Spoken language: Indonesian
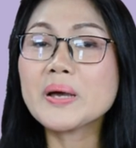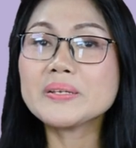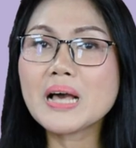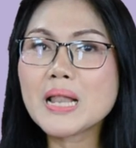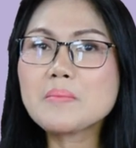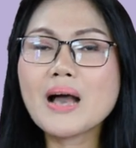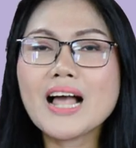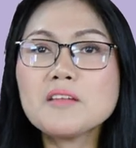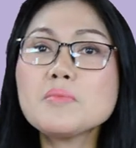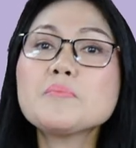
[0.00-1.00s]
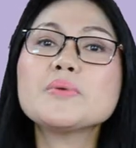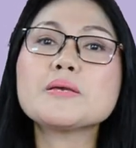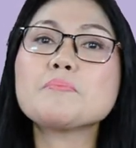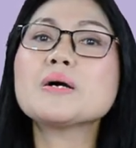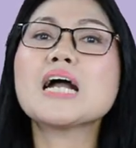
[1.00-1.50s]
dalam hal
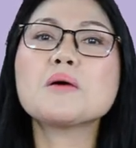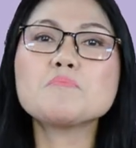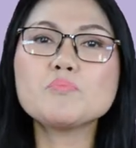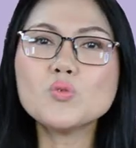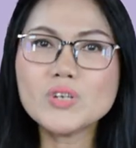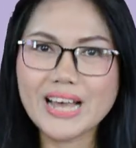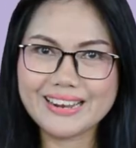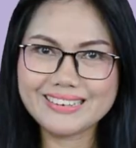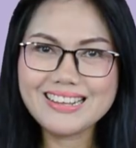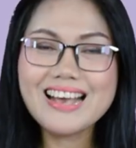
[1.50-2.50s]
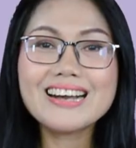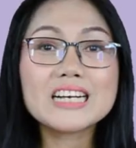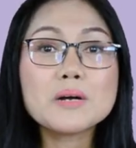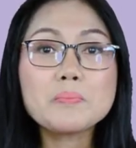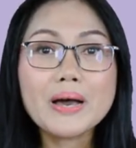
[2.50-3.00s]
memberi pengampunan
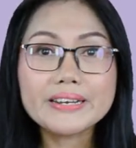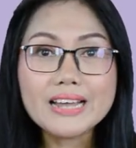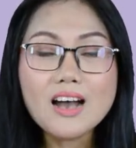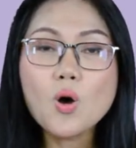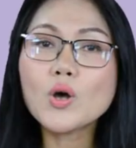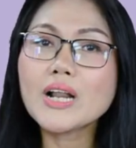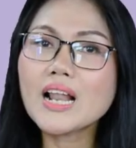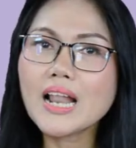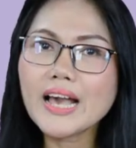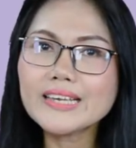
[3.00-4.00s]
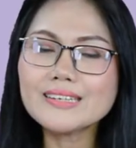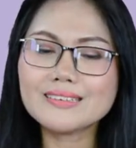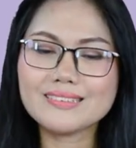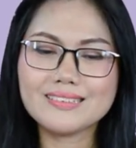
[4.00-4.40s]
kepada orang lain.